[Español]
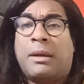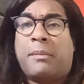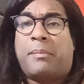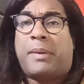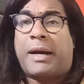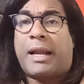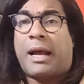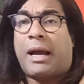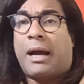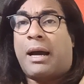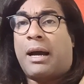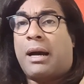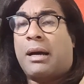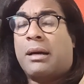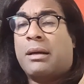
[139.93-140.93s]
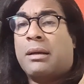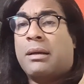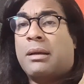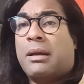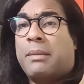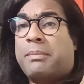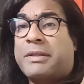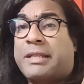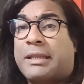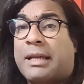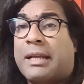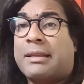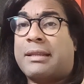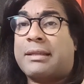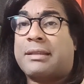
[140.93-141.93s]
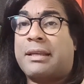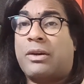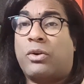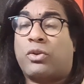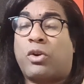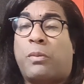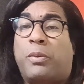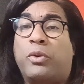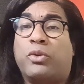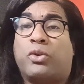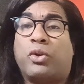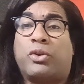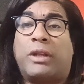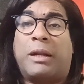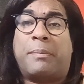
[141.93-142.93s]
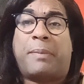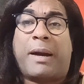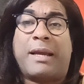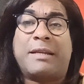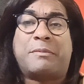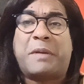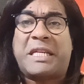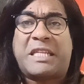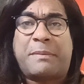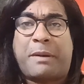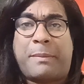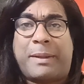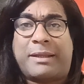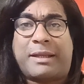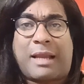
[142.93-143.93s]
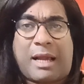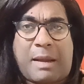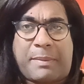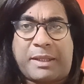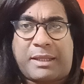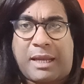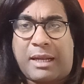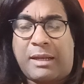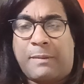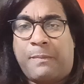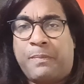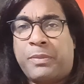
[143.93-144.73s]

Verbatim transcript: para visitantes de otros puntos del país, principalmente la capital,